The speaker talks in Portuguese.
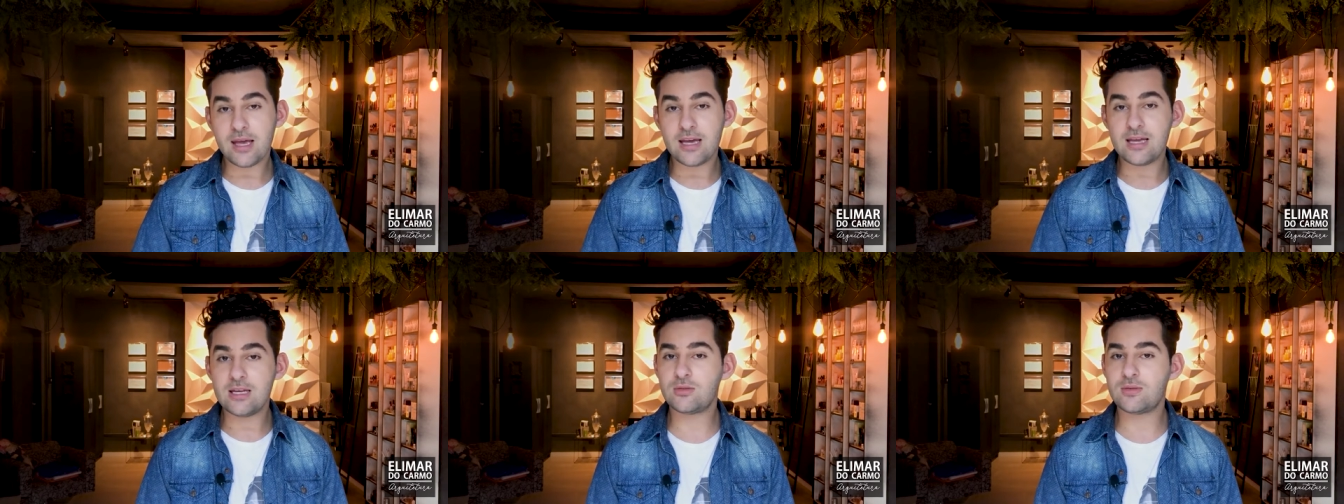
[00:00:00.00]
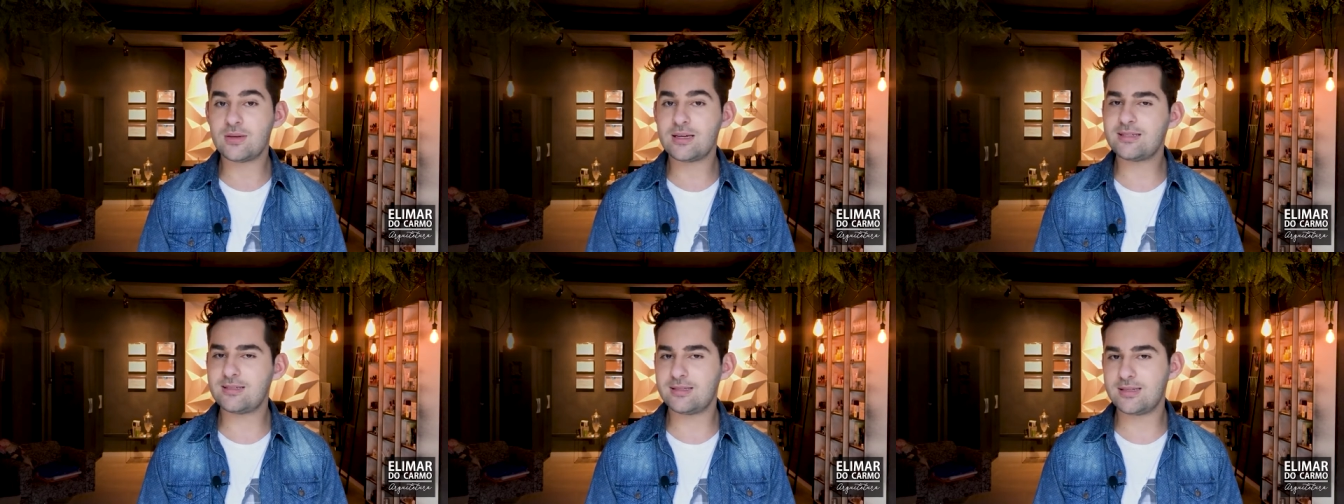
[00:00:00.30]
Isso
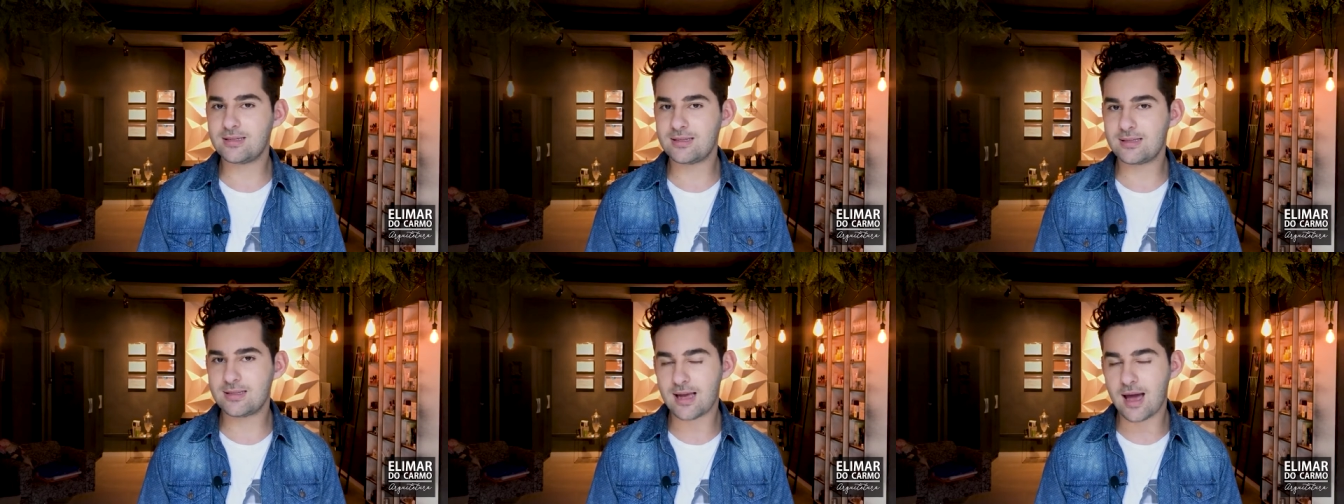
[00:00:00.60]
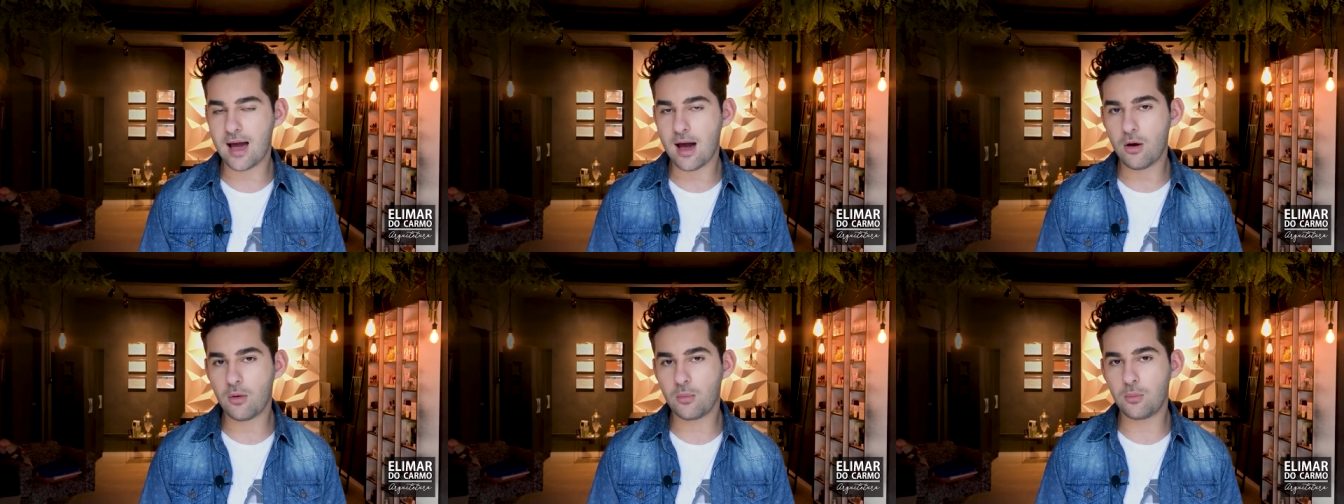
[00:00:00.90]
é
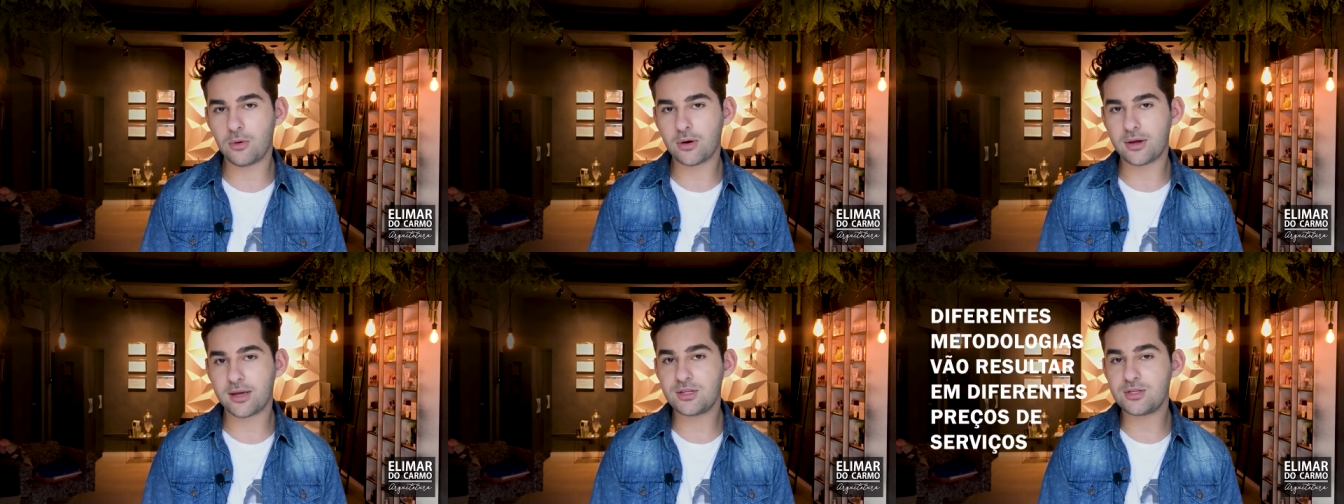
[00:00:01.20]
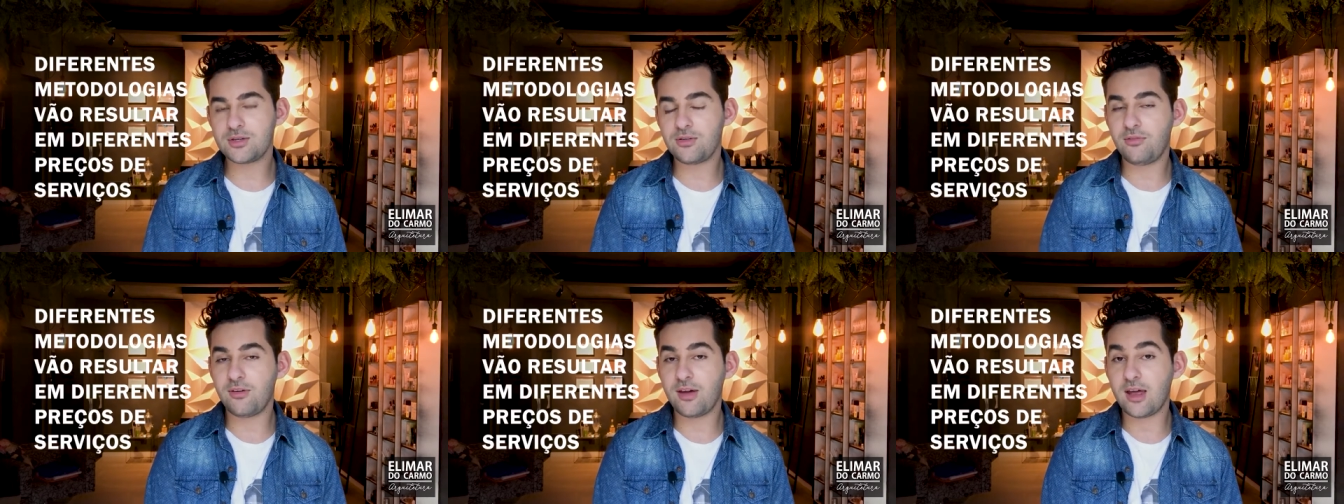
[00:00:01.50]
essencial porque
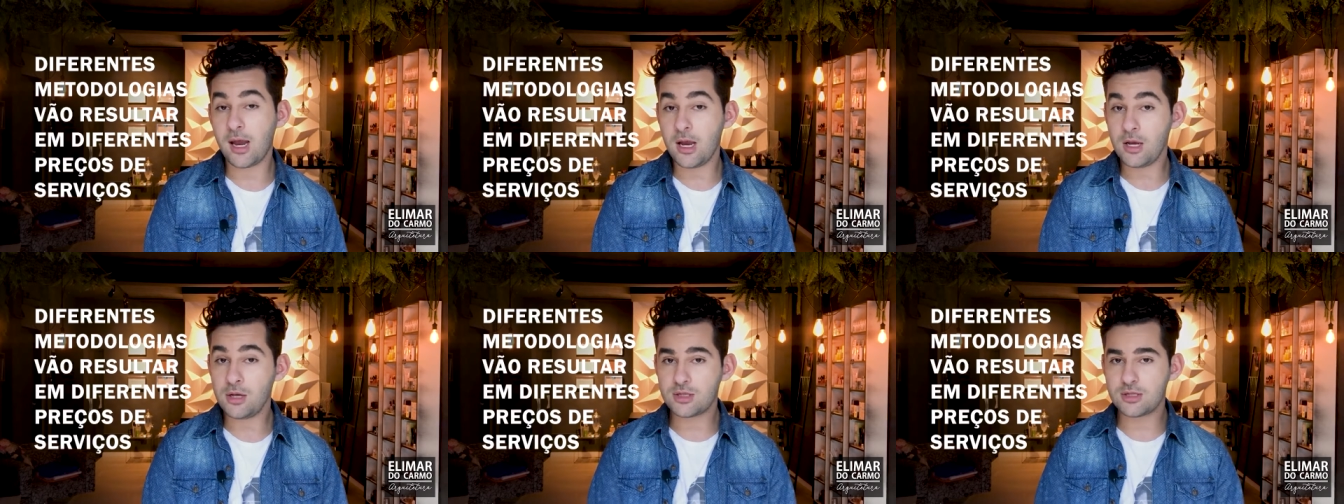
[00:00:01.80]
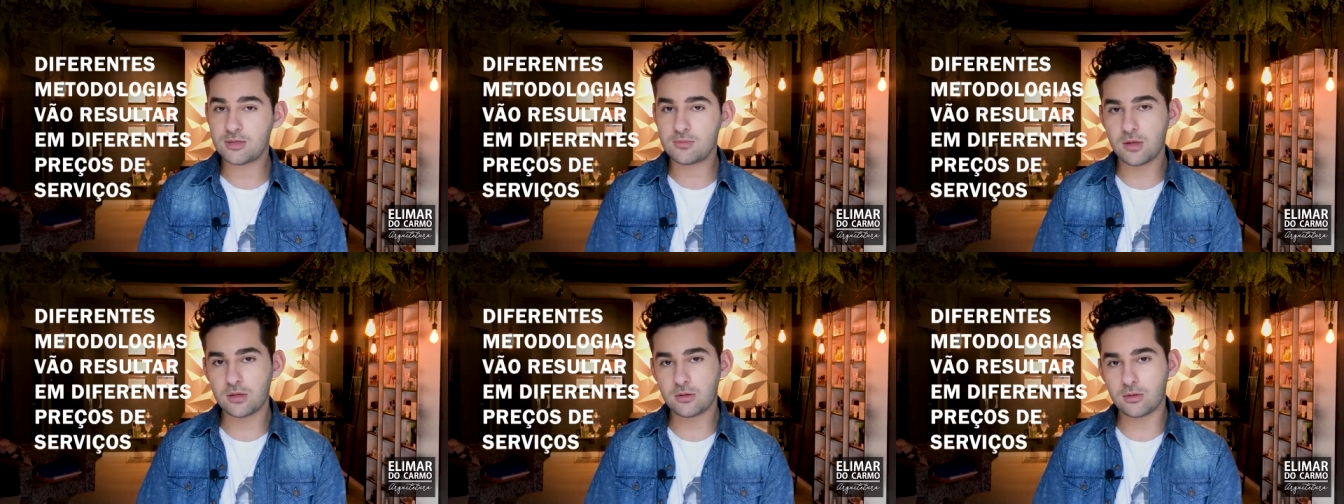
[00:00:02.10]

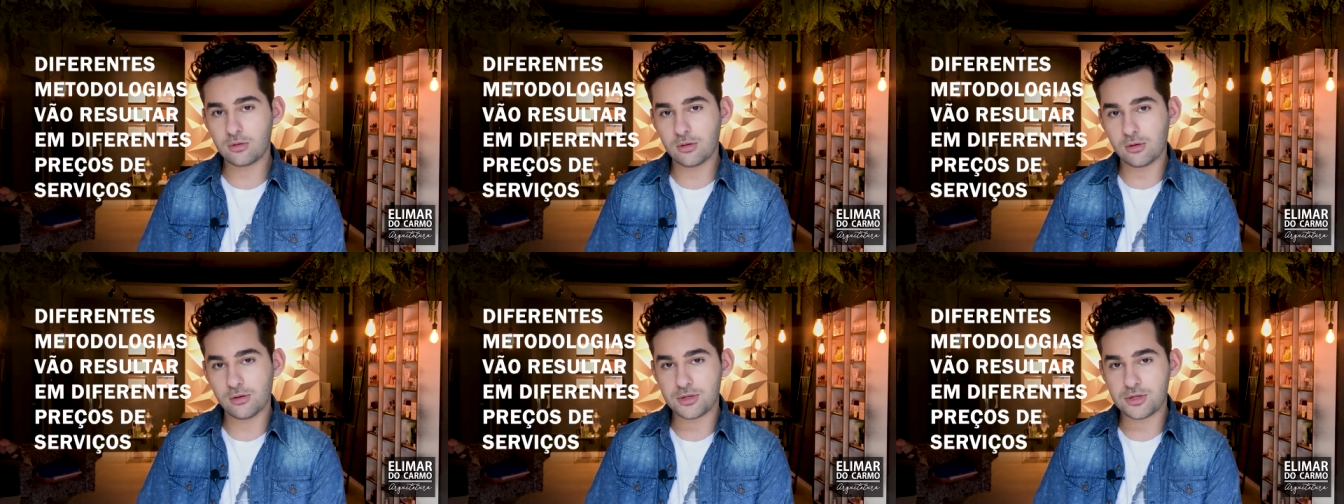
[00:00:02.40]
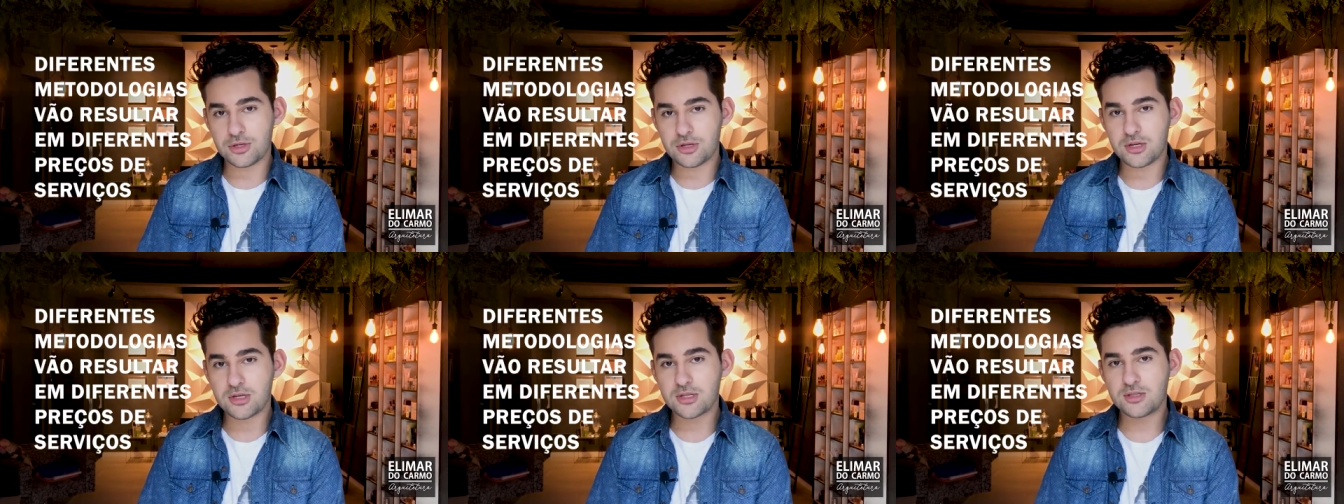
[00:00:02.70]
diferentes
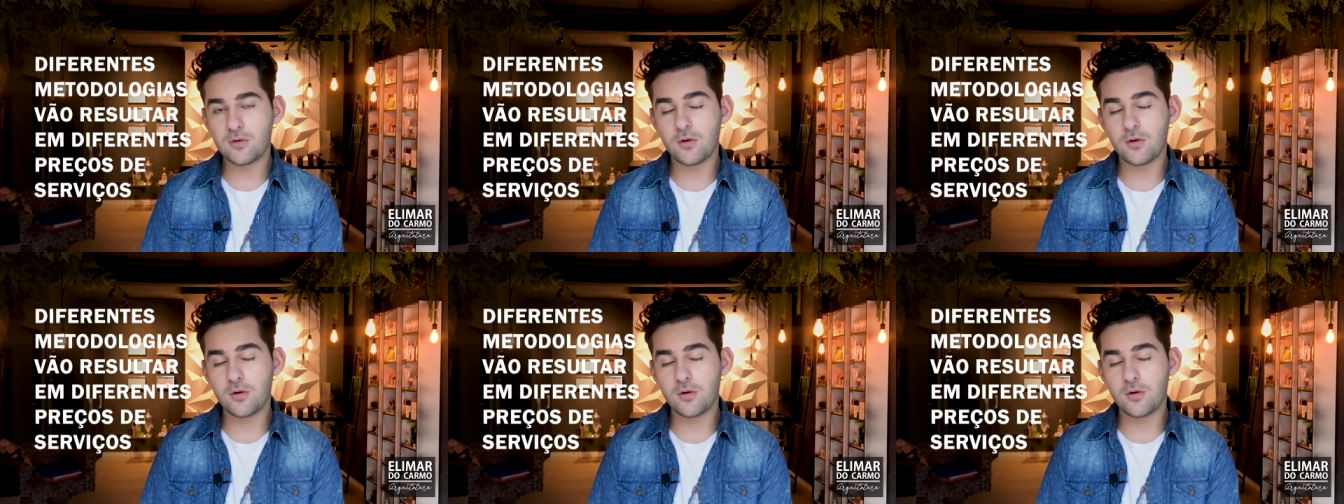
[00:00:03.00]
metodologias